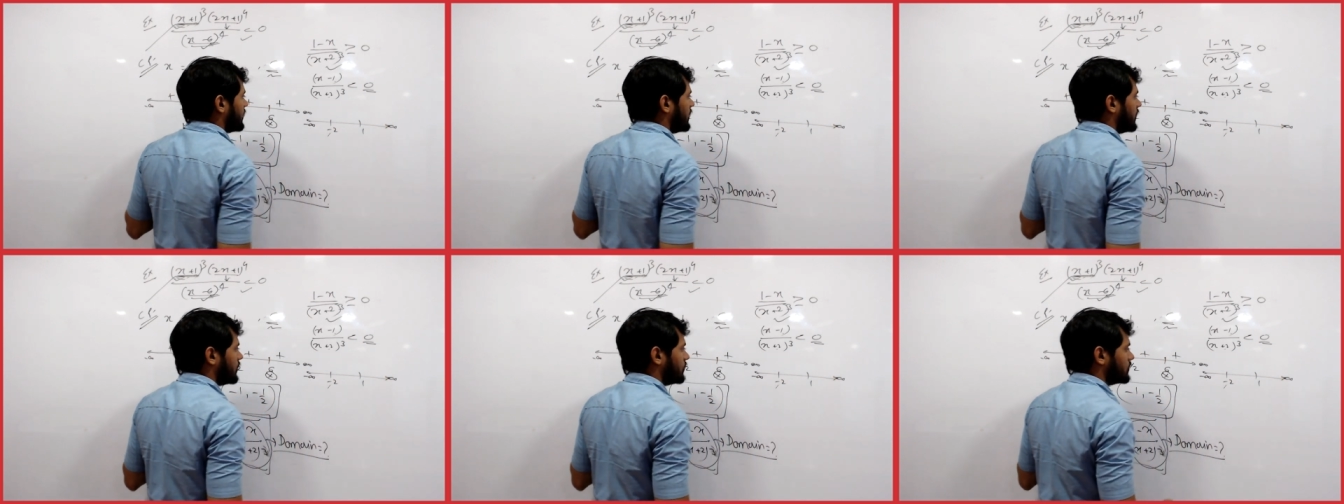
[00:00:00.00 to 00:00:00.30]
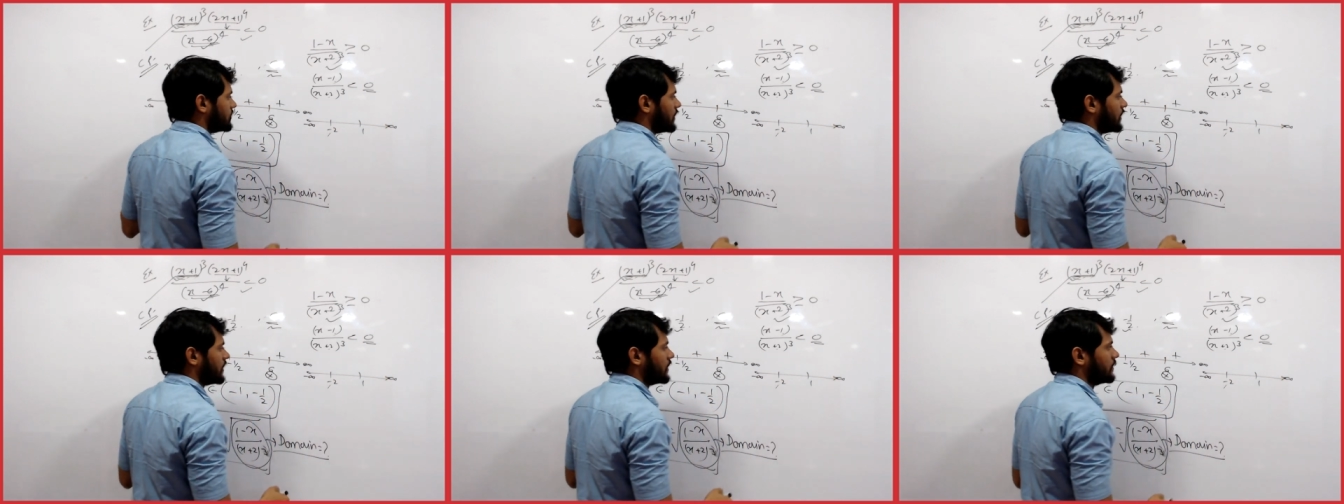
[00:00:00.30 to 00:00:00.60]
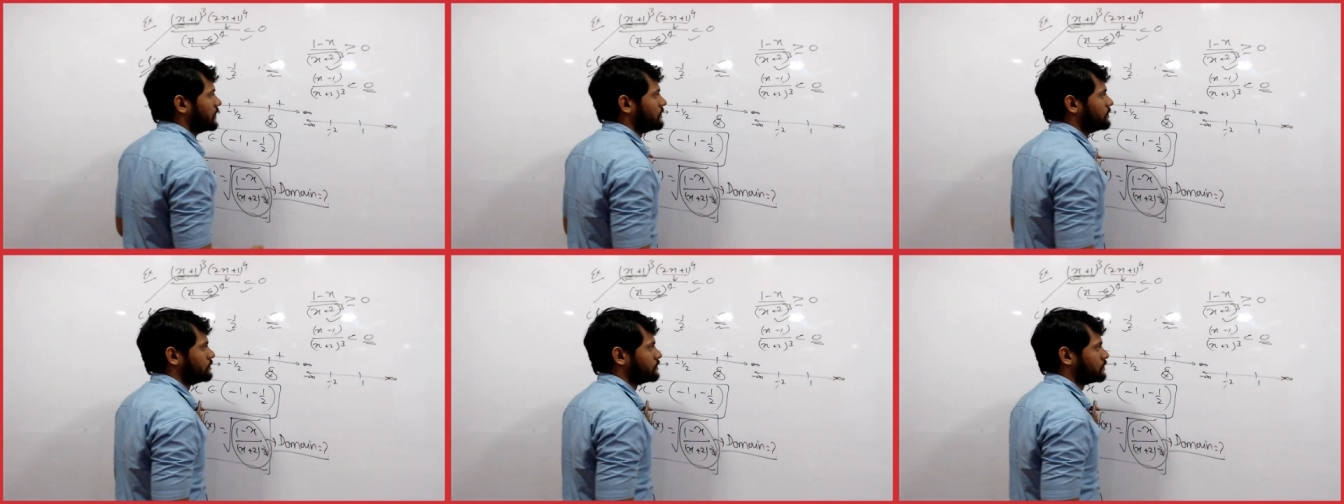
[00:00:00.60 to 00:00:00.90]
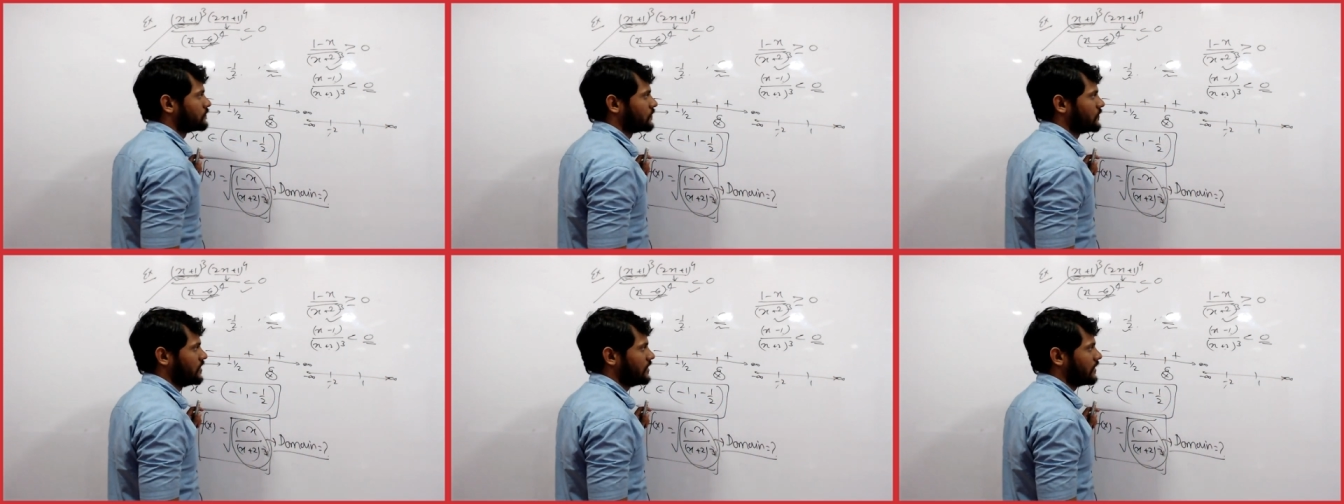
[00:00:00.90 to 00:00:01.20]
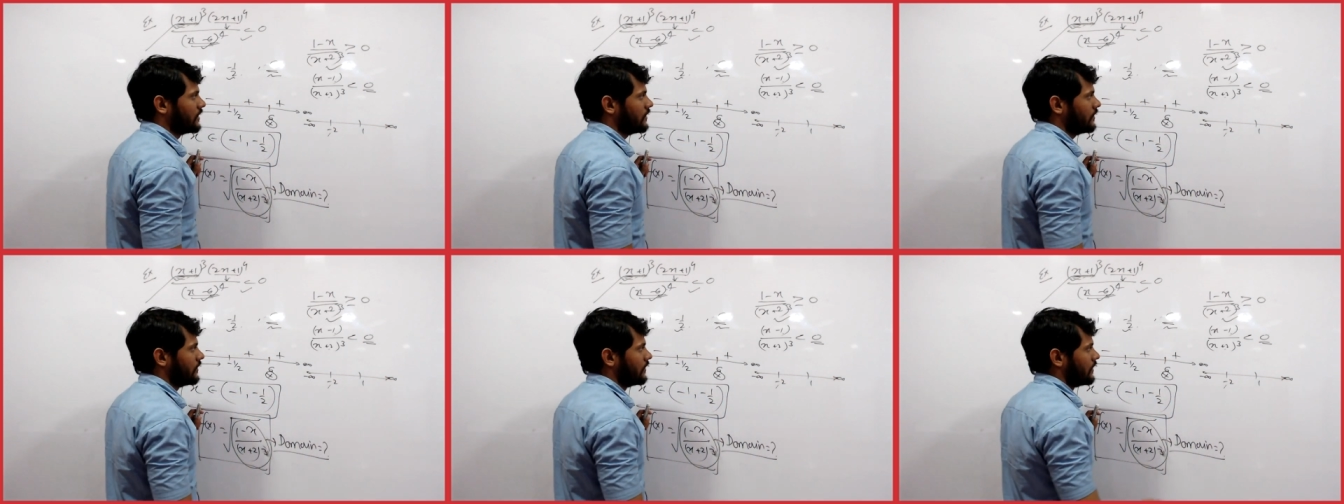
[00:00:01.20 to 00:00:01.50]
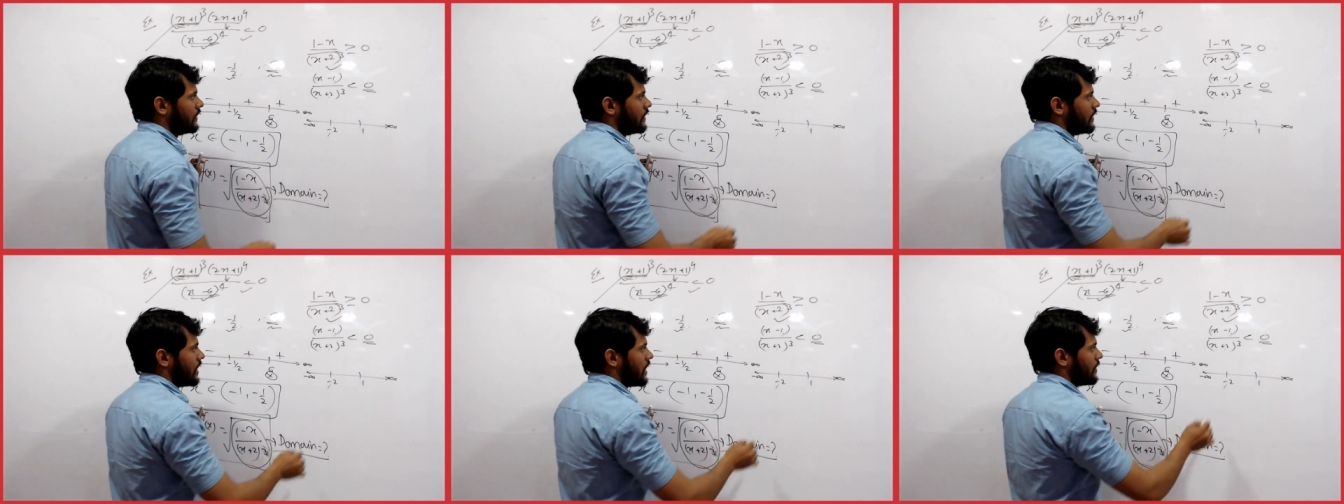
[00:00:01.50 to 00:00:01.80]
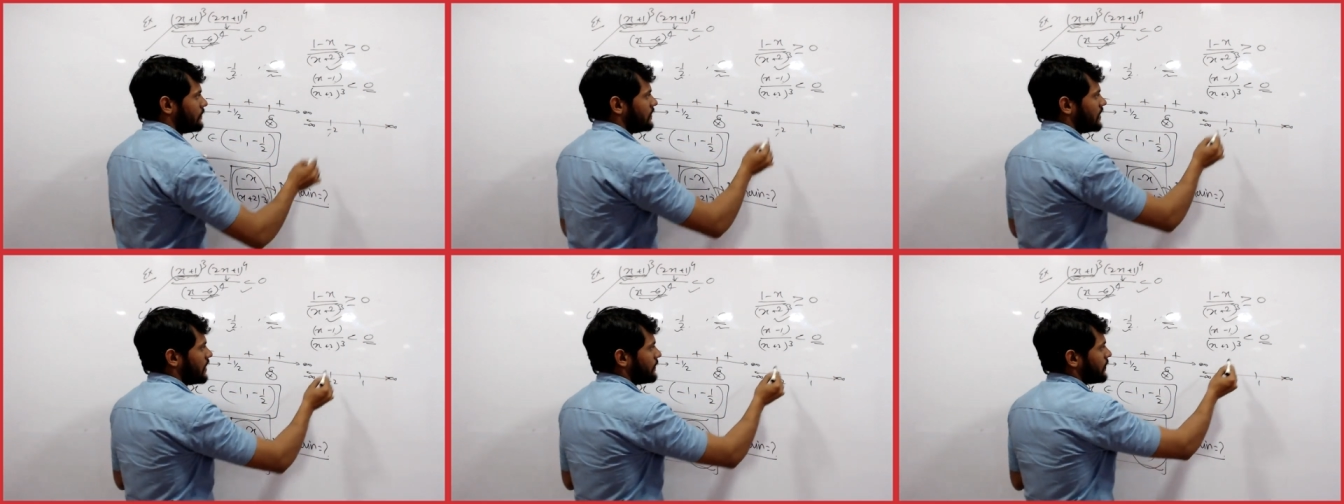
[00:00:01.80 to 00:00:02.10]
हो जाएगा ठीक है अब
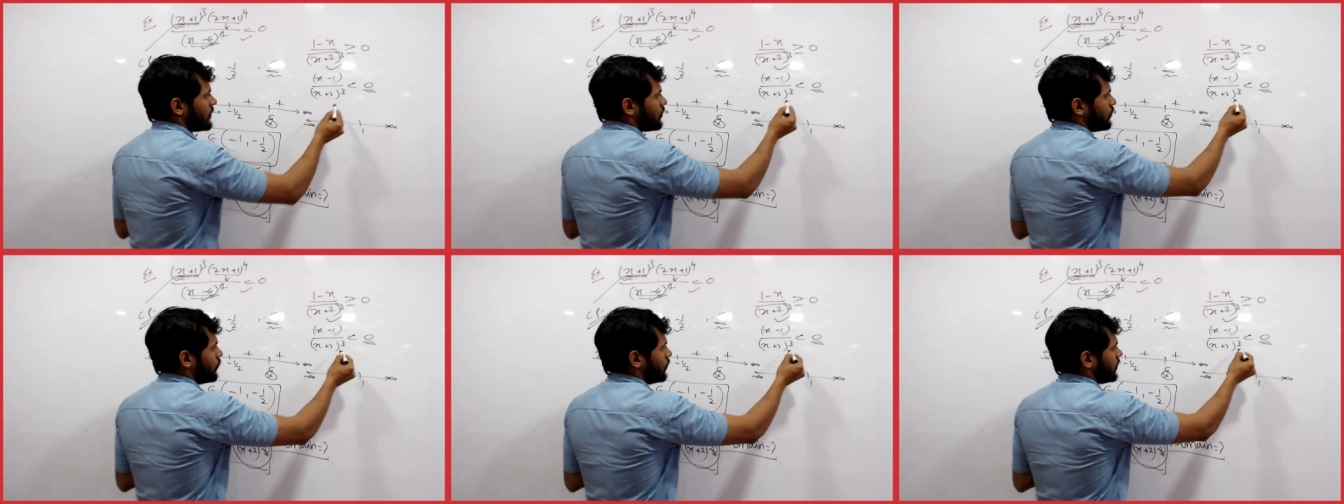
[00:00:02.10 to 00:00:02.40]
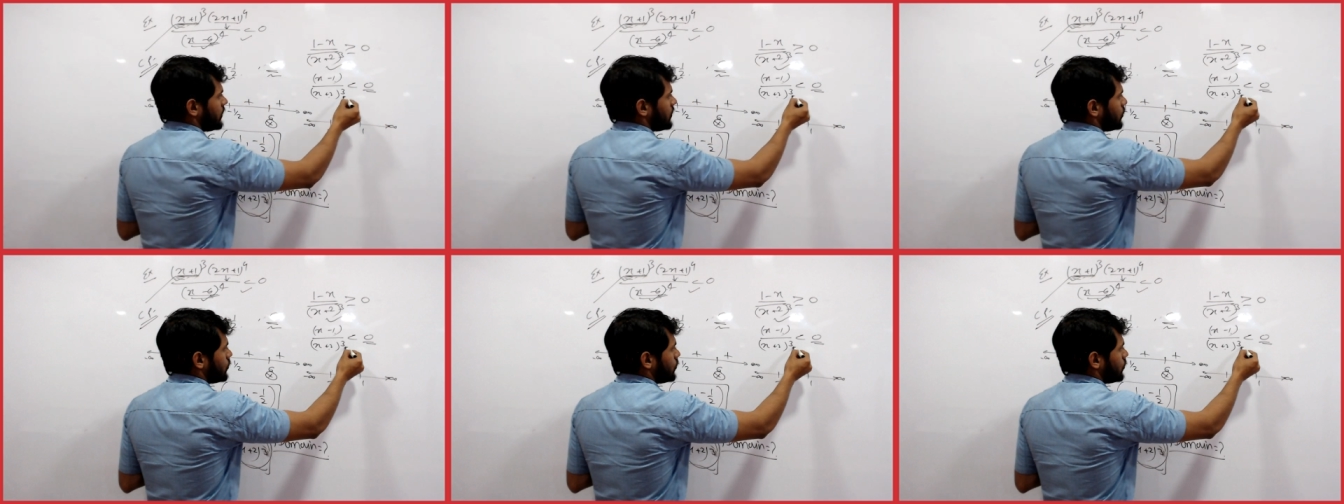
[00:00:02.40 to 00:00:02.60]
यहां पर होल क्यूब